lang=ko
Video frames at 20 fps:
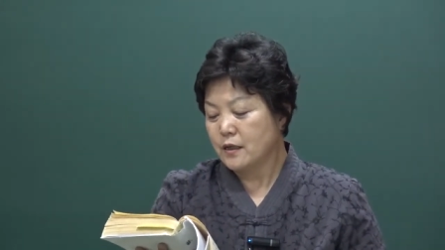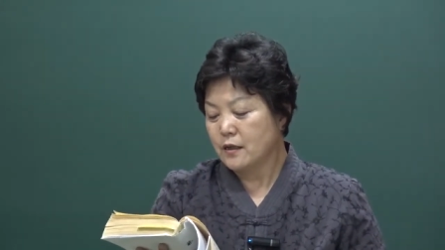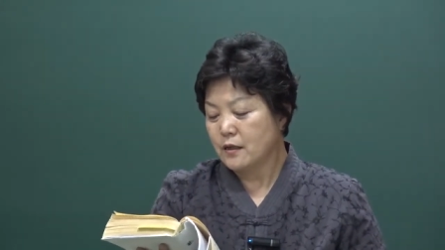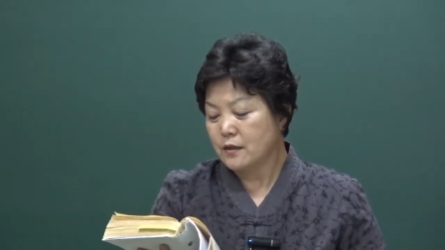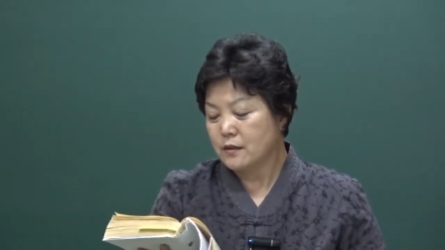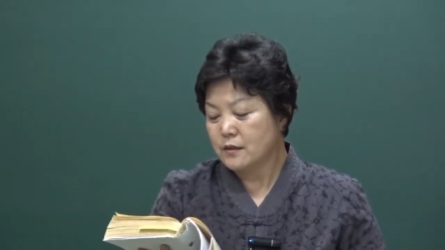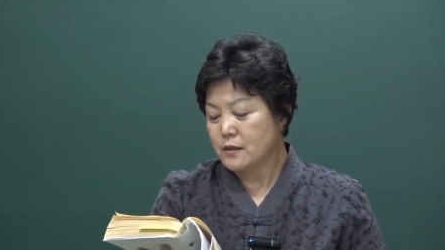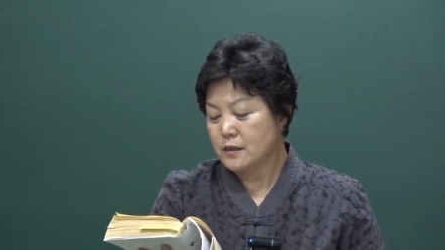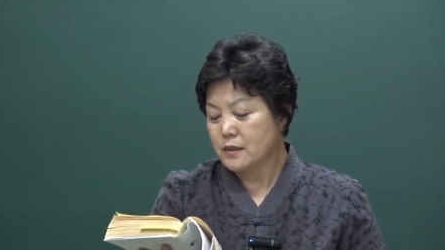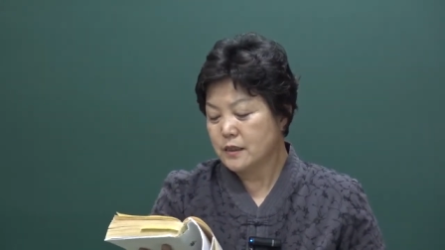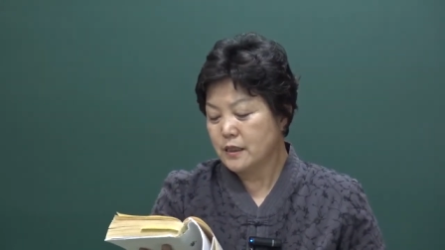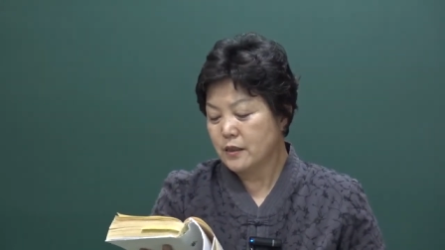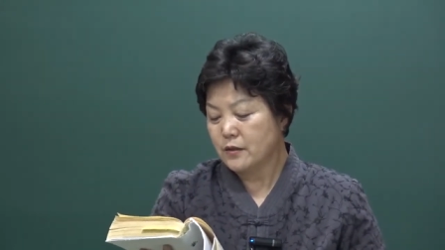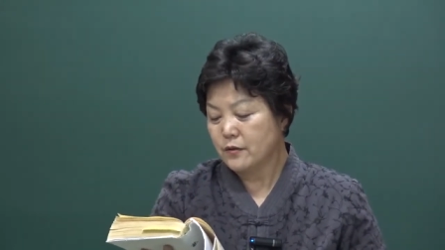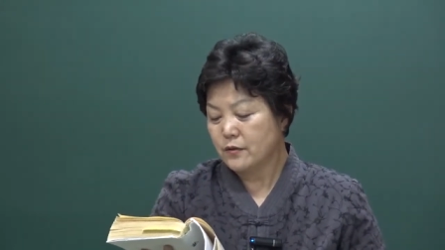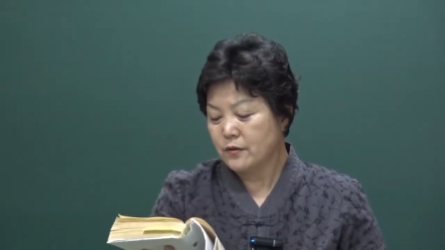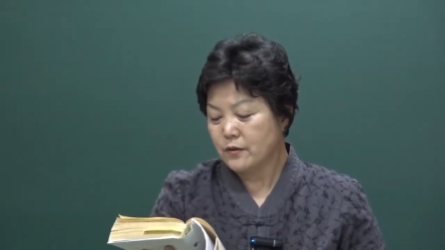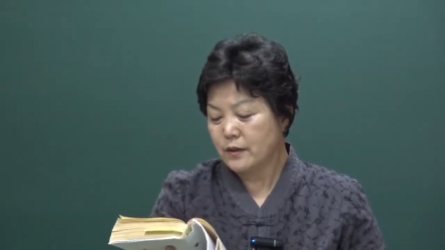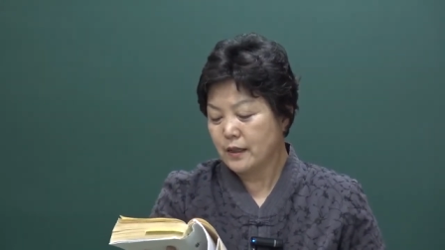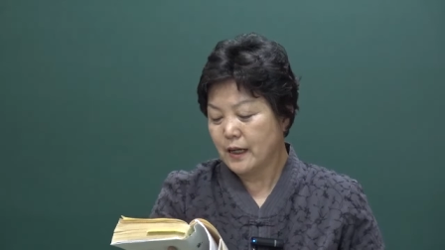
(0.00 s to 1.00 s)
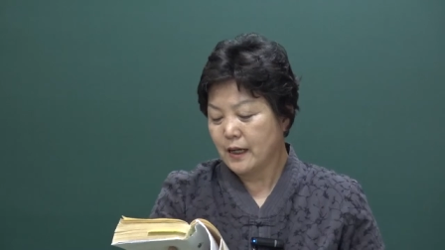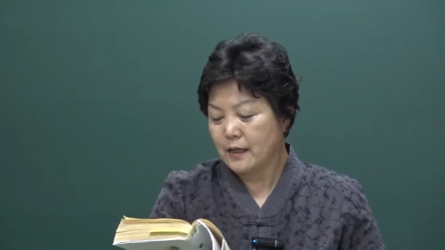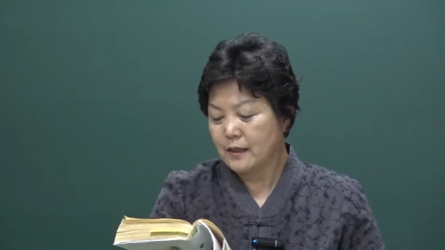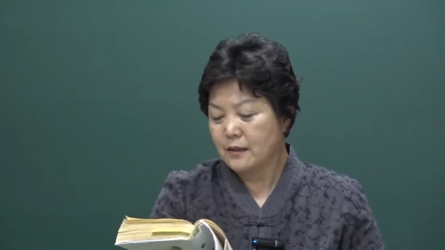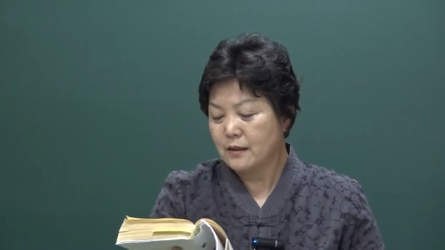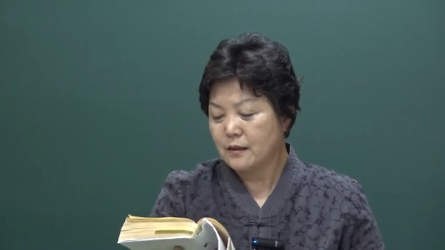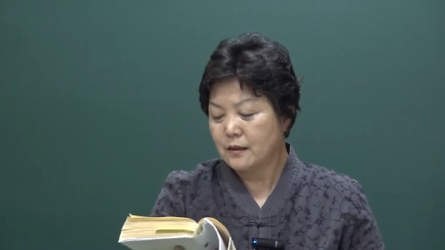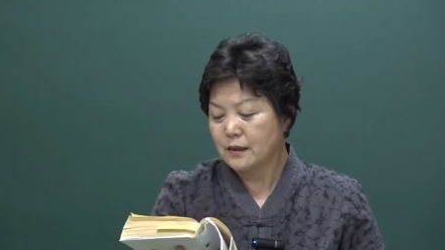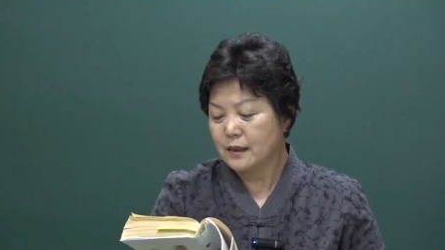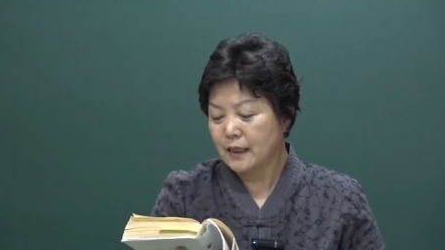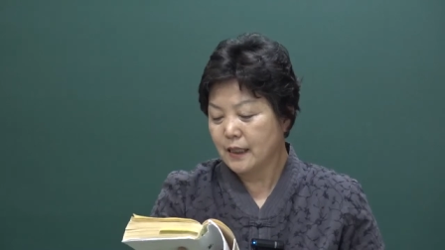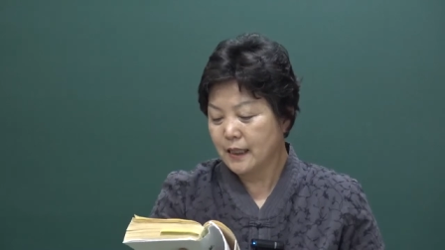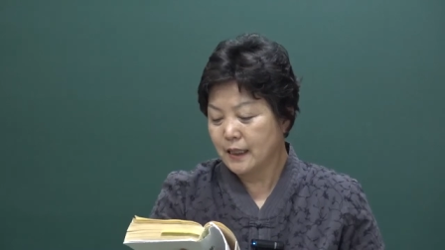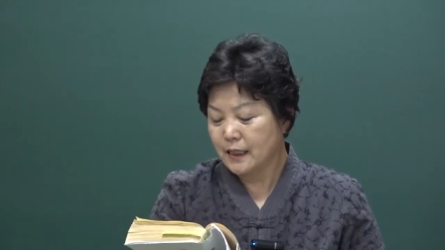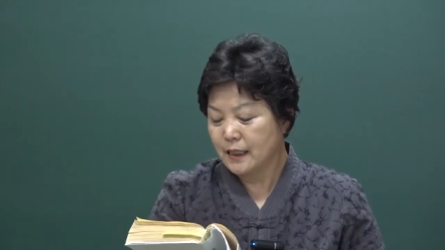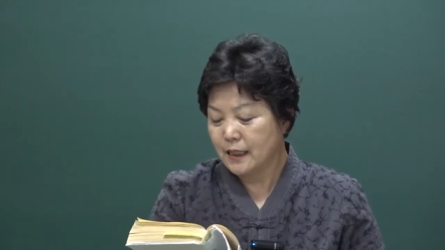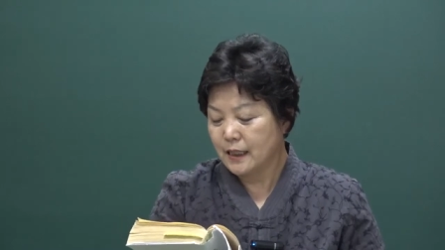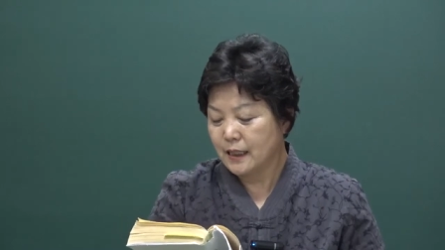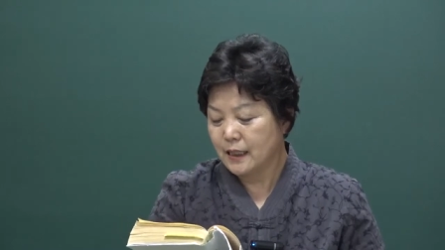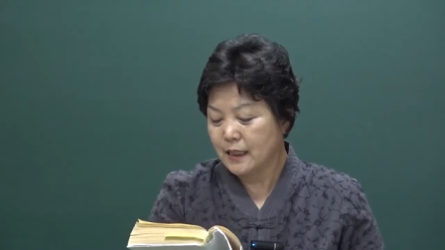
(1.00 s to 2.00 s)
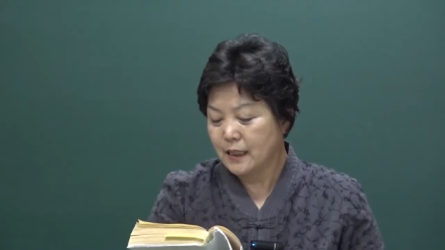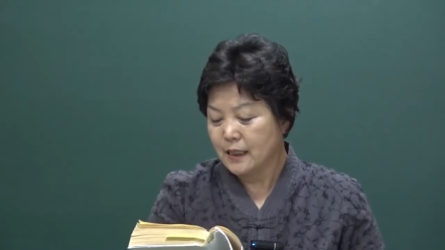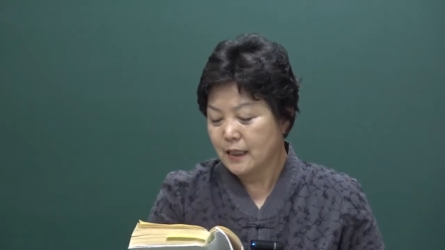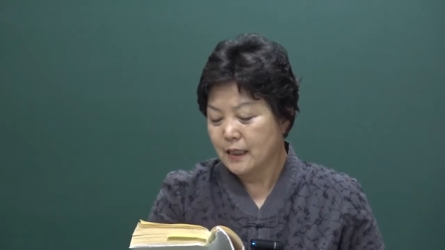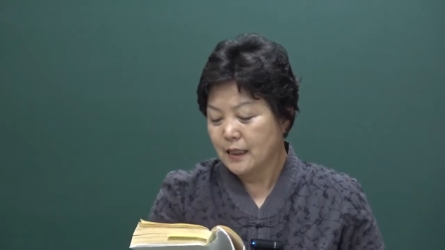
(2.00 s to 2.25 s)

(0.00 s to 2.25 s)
건체로 강건하니